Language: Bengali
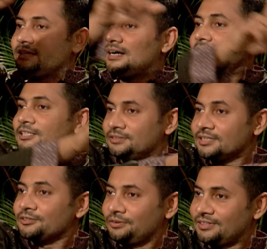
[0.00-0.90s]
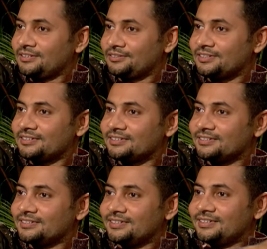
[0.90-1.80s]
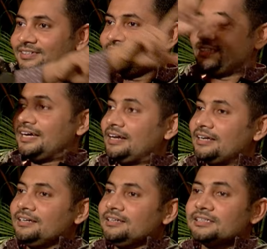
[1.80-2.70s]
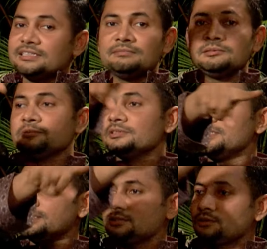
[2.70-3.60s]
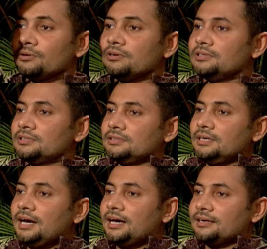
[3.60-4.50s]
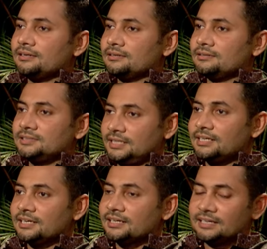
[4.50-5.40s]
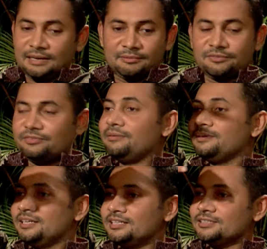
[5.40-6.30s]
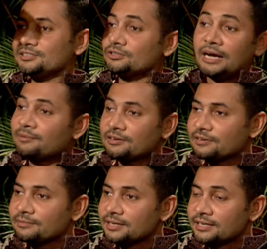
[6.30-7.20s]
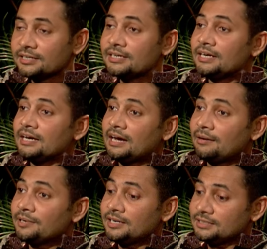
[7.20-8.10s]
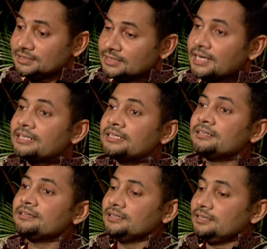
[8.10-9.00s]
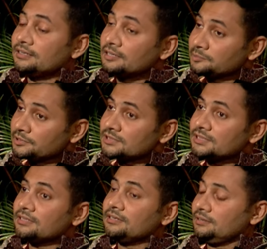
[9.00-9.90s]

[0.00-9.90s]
হাজতে দৌড়েতে দৌড়েতে থানা ডিবি পুলিশ কোর্ট আর জেলখানা আমার ফ্যামিলি আমার ফ্যামিলি না আমার সানির রিপন স্যার